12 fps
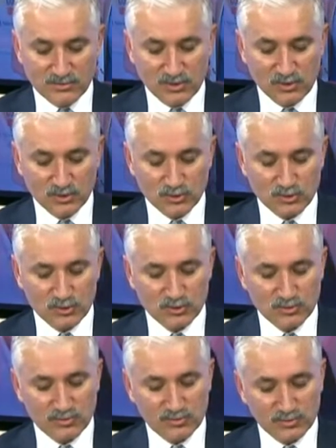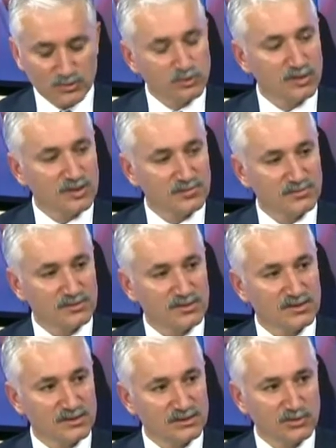Biliyorsunuz bu dönem
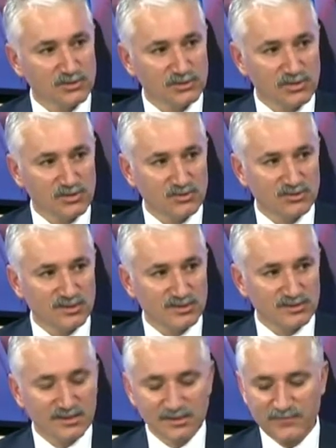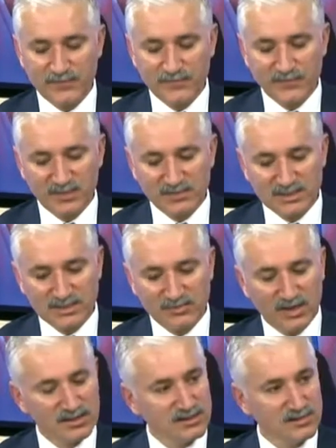e, 4 yıl öncesinde de bize
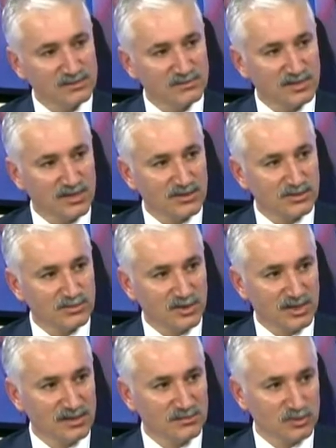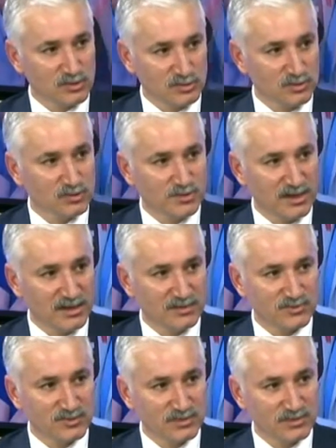bağlanan birkaç mahallemiz oldu. 3
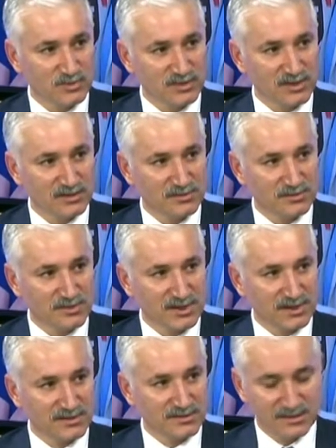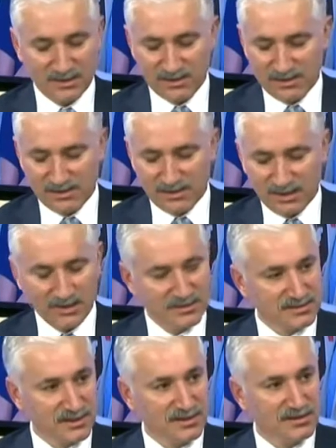mahallemiz oldu. Bunlardan bir tanesi de
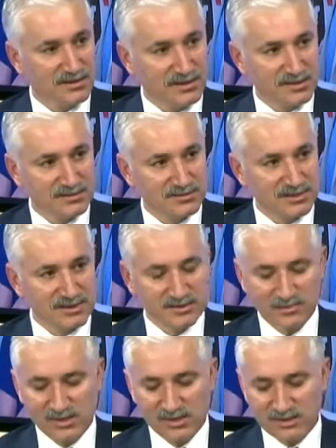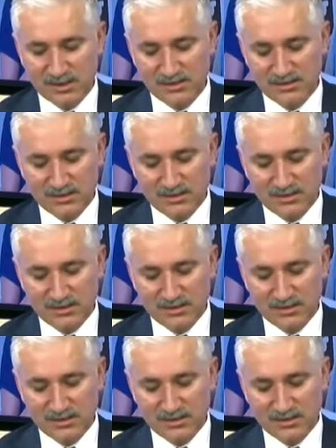Ayaza. Ayaza ile birlikte